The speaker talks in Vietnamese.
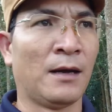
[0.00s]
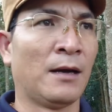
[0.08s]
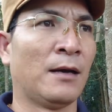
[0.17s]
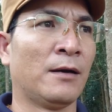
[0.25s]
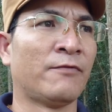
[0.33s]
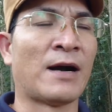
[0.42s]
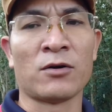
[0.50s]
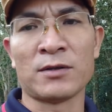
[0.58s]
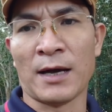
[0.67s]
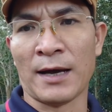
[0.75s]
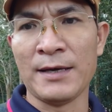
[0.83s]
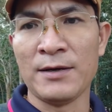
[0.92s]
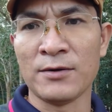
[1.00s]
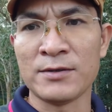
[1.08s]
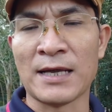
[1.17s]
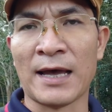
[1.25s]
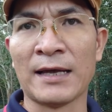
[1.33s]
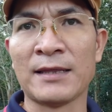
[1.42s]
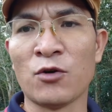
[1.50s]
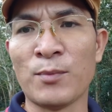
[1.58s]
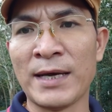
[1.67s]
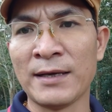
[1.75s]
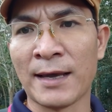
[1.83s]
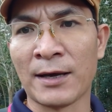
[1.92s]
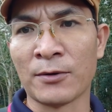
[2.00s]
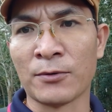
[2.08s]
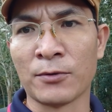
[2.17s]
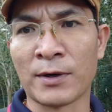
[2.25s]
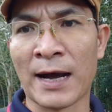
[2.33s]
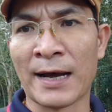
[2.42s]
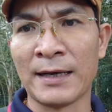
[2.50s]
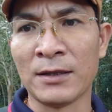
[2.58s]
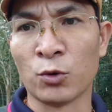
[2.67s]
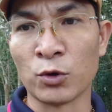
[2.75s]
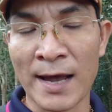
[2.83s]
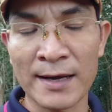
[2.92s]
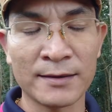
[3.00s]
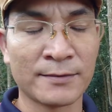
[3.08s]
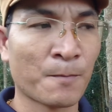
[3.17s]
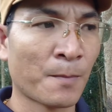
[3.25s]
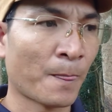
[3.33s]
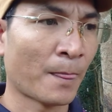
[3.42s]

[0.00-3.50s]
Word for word: à, Và có thể nó sẽ tiêu biến theo cái tuổi tác